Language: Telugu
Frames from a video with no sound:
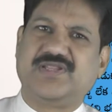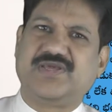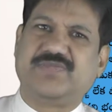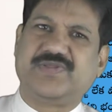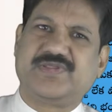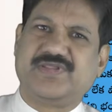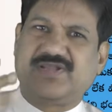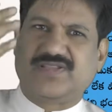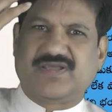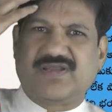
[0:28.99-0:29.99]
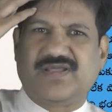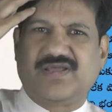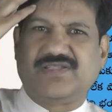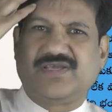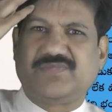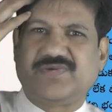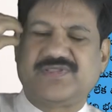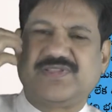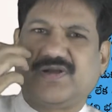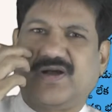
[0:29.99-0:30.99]
ఏదో అయిపోతుంది నా తలలో ఏదో
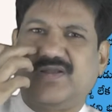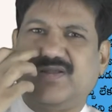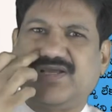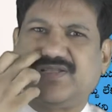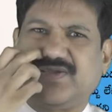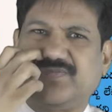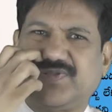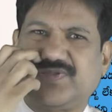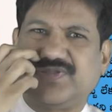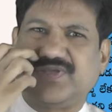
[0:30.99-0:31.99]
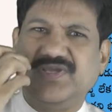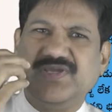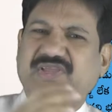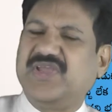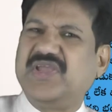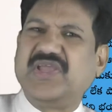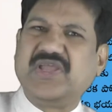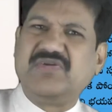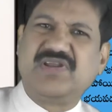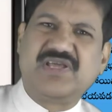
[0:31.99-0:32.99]
అయిపోతుంది కాళ్ళలో ఏదో అయిపోతుంది
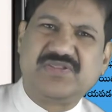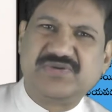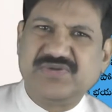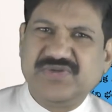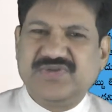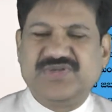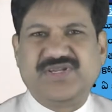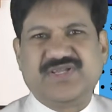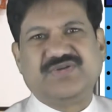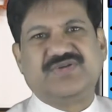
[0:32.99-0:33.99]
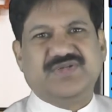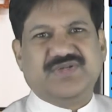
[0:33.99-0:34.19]
ఏమీ లేదు నేను